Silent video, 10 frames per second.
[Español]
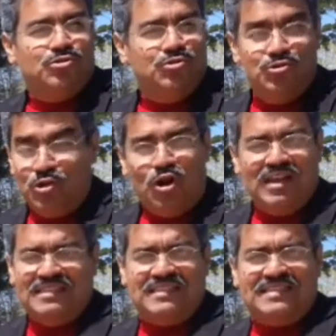No lo
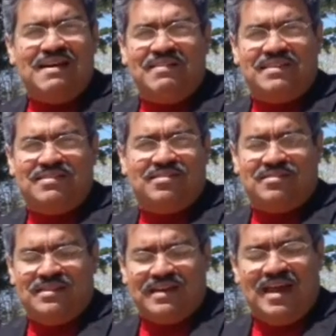necesitaba
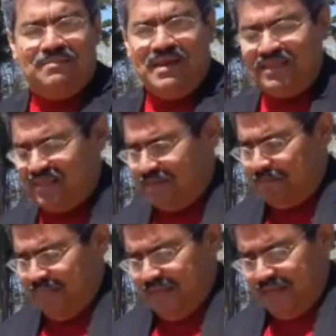realmente.
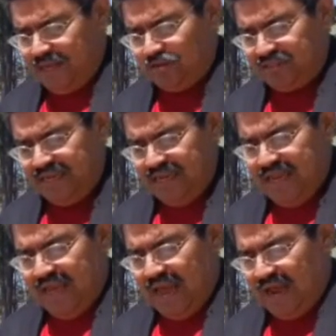Entonces,
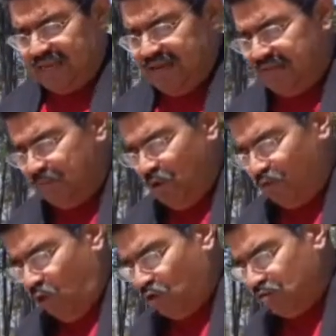aquí vemos
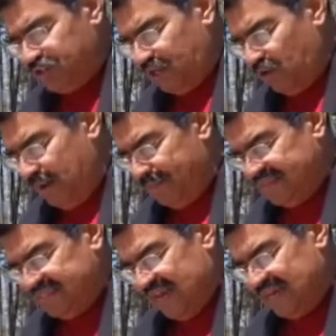unos consejos
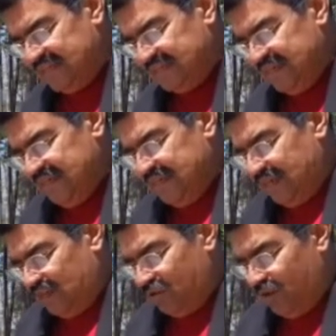especiales
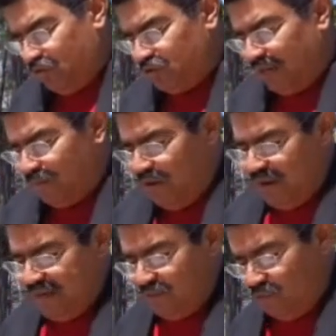que nos encontramos
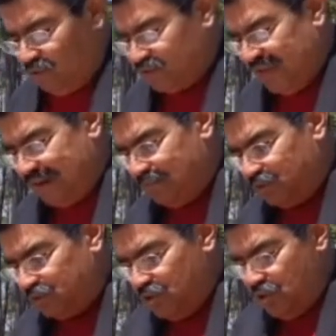en el libro de los
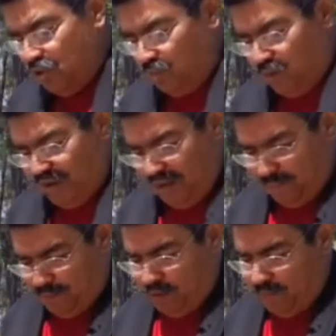Salmos. Por
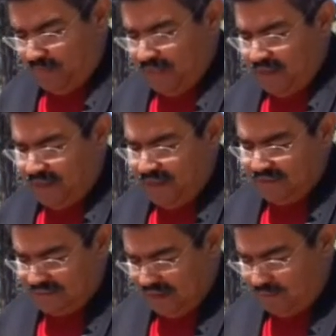ejemplo,
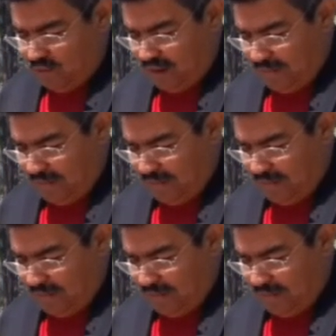en Salmos